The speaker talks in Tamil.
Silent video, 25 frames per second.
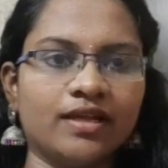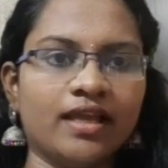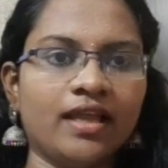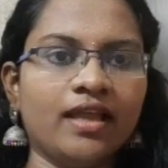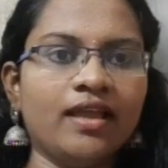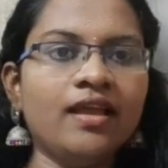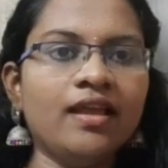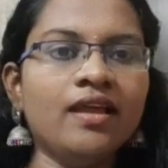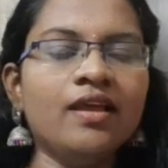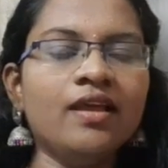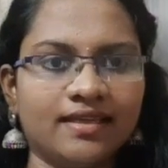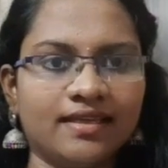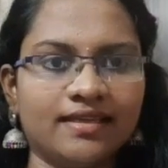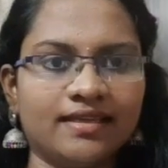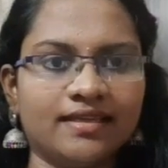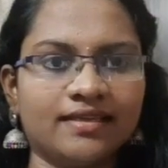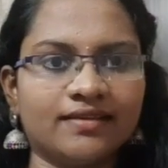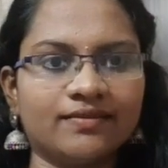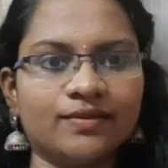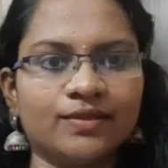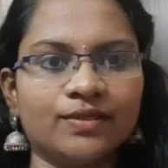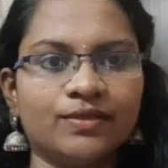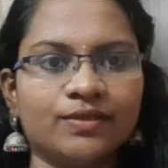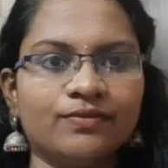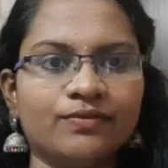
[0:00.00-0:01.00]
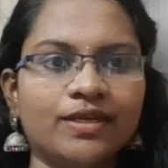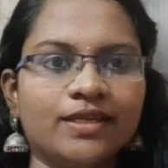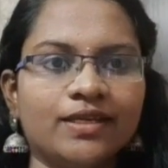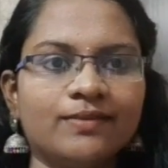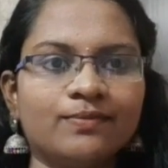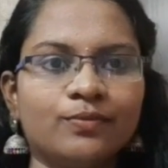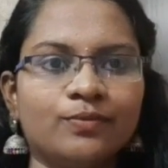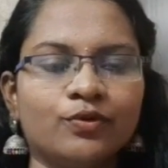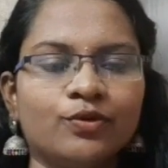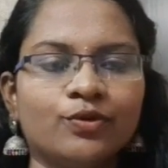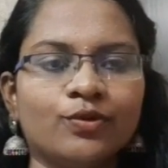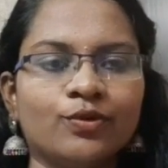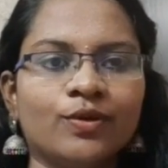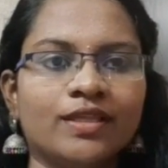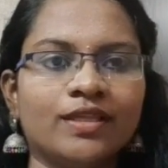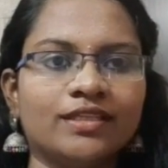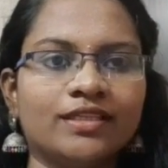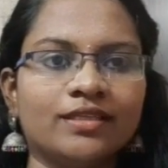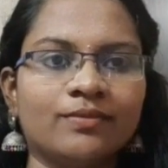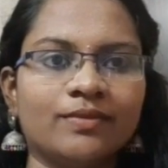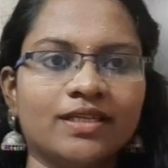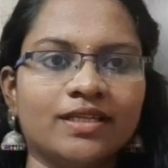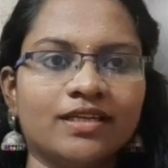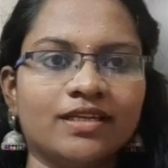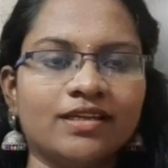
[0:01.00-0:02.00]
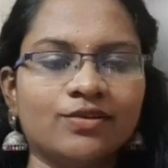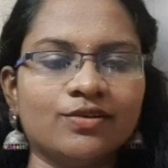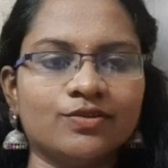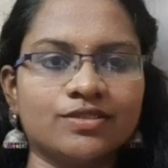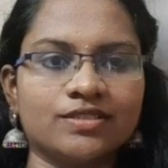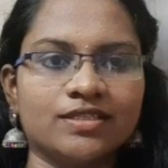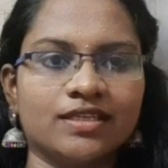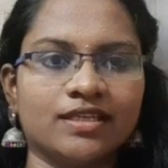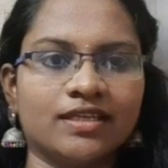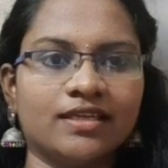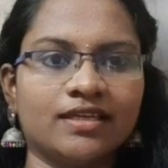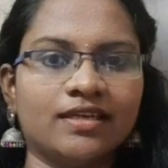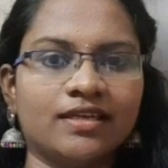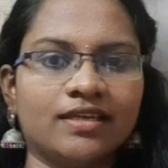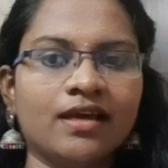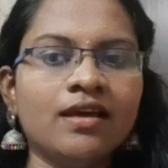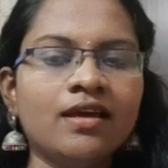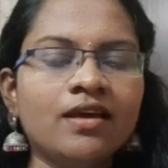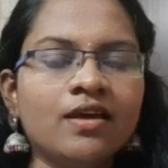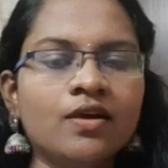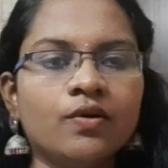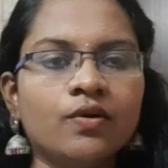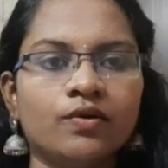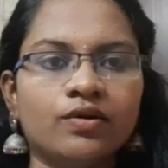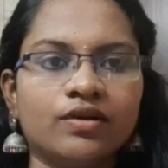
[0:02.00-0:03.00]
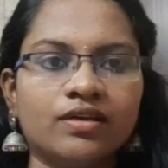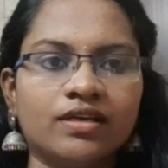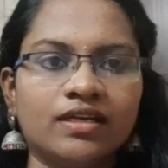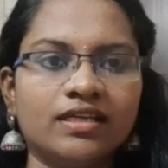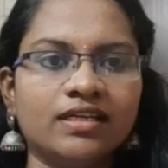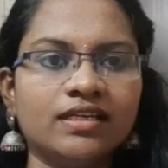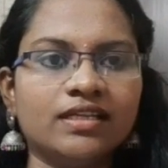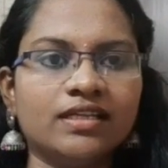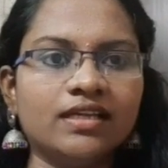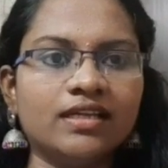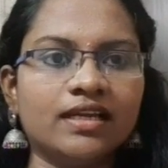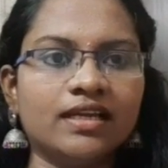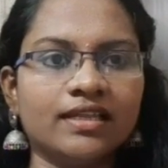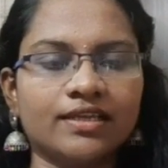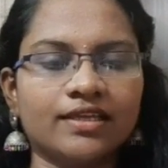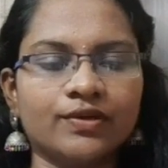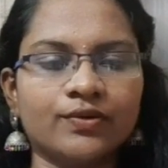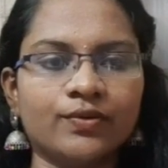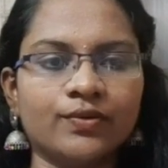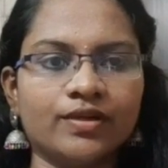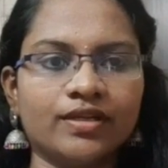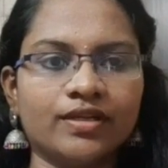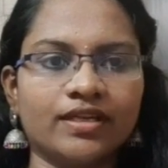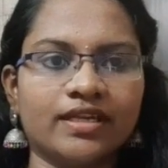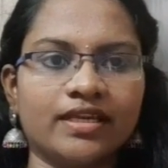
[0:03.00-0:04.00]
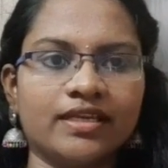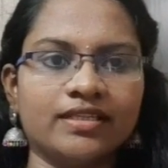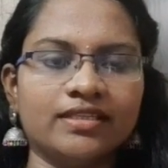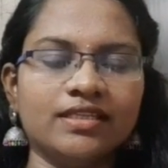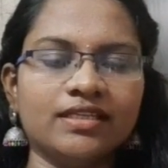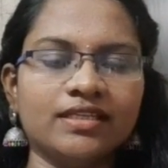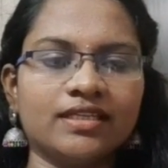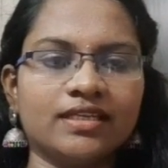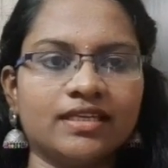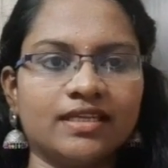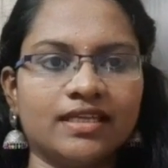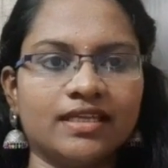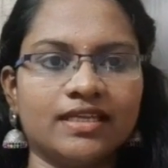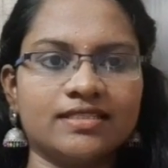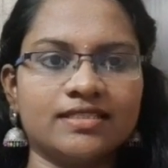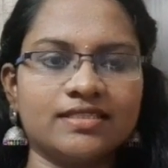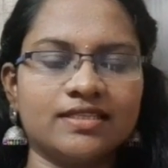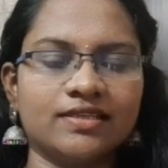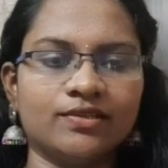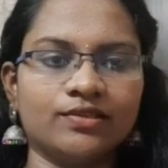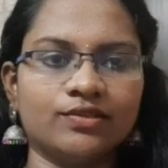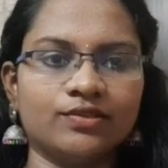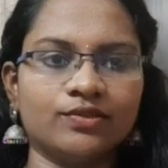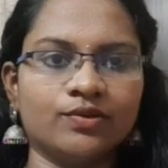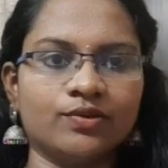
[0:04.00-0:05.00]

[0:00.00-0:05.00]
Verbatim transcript: எனக்கு வந்து வெயிட் போடும் அந்த மாதிரிலாம் யோசிச்சிங்கன்னா ஒரு ரெண்டு நாளைக்கு ஒருக்கையாவது நீங்கள் டேட்ஸ் எடுத்துக்கோங்க